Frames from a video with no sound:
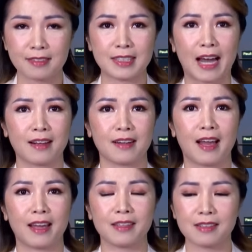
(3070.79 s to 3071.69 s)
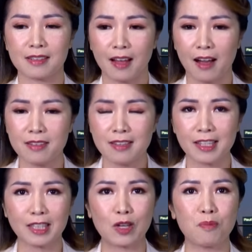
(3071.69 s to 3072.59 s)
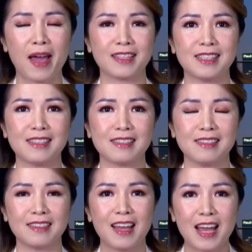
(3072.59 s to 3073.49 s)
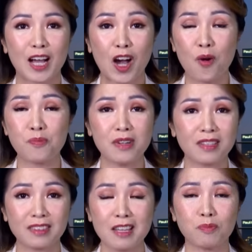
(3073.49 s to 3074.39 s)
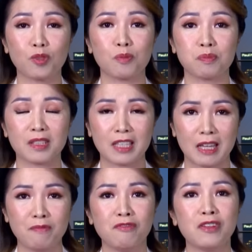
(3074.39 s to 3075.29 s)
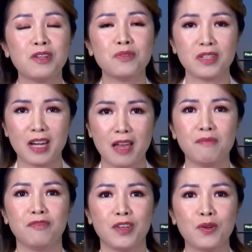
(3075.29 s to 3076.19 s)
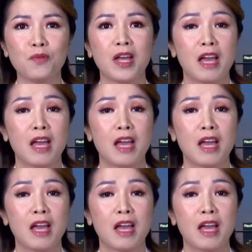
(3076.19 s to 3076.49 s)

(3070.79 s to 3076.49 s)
chặn lại ở những cái tiểu bang chiến trường, không được tiếp tục kiểm phiếu, đếm phiếu.